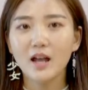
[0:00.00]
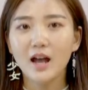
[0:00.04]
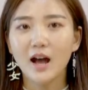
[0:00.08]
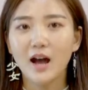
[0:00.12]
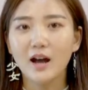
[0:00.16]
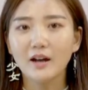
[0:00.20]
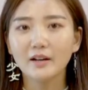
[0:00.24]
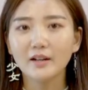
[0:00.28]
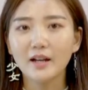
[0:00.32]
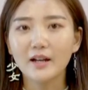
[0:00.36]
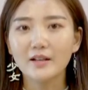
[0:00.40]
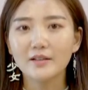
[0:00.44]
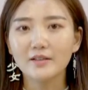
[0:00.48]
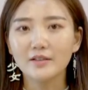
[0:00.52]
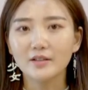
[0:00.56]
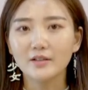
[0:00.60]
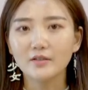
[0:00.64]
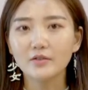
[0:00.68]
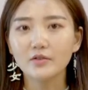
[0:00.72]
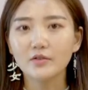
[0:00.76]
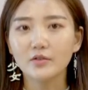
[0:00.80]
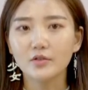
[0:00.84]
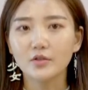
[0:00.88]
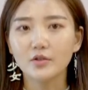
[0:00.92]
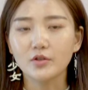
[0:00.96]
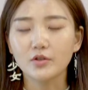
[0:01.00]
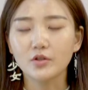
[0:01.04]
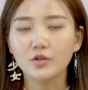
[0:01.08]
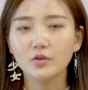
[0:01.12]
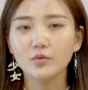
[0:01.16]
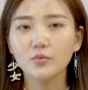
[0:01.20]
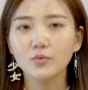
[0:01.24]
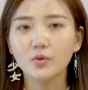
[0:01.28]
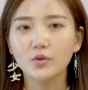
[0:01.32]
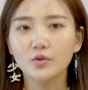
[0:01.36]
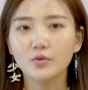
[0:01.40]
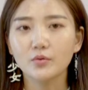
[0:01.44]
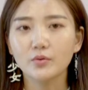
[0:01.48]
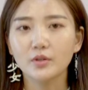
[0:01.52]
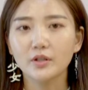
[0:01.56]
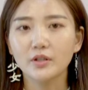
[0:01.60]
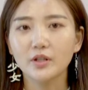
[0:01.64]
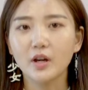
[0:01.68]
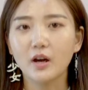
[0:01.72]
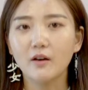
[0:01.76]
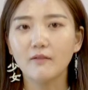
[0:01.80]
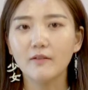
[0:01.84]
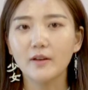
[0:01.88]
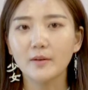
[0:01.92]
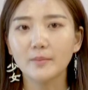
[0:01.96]
而感情只是生活中的
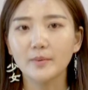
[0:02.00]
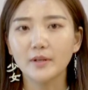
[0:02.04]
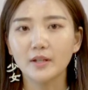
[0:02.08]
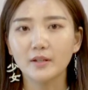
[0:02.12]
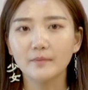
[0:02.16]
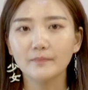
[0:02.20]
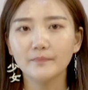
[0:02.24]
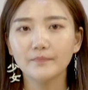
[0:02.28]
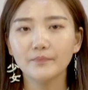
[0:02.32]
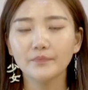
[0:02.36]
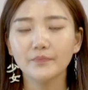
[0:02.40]
调味品。